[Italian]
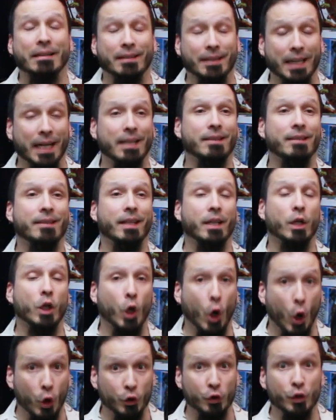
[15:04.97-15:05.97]
tante
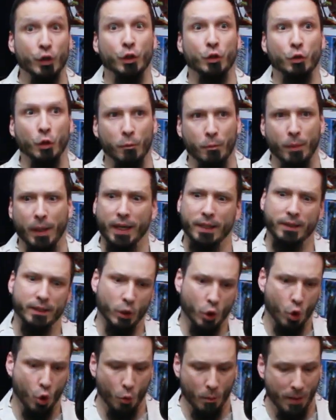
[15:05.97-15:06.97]
grosse
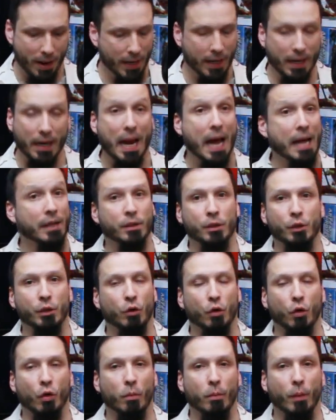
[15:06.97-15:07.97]
sorprese come è
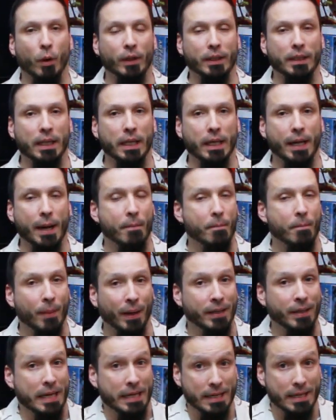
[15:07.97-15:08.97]
classico poi delle
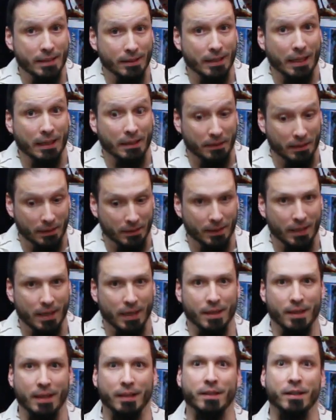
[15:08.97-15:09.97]
campagne Kickstarter
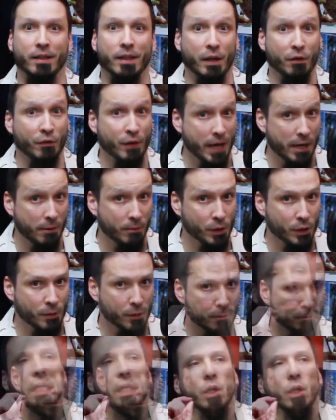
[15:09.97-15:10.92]
della Thundergriff Games.